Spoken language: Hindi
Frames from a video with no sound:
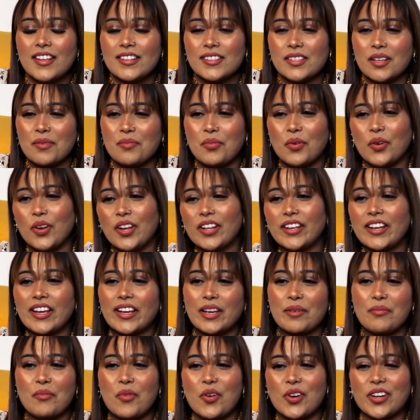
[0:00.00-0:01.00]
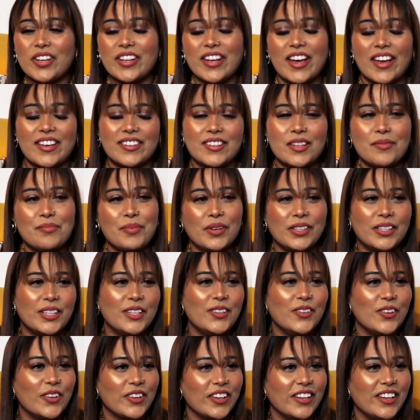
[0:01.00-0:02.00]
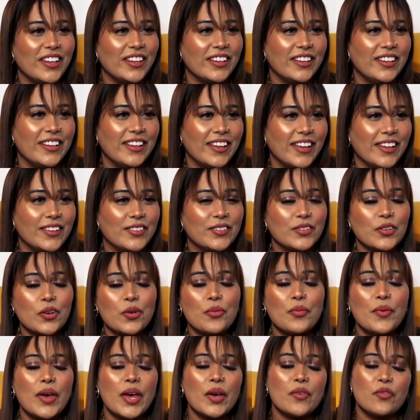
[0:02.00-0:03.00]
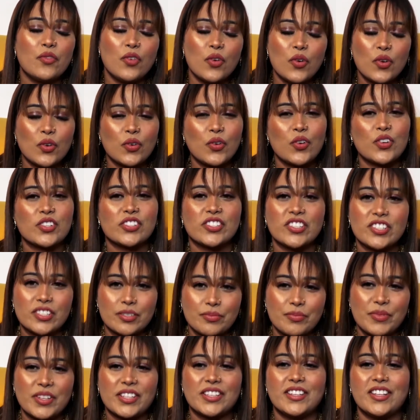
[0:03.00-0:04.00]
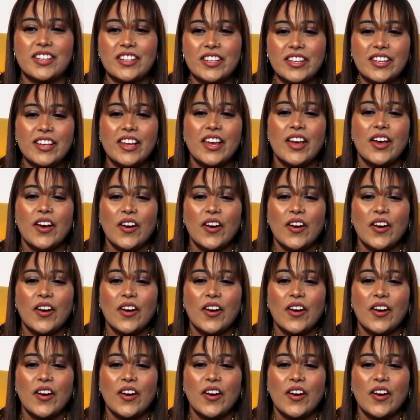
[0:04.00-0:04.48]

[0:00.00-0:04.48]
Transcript: सब बोलेंगे कि मोटी आई थी पतली होके निकली है सो मैं वो कोशिश में थी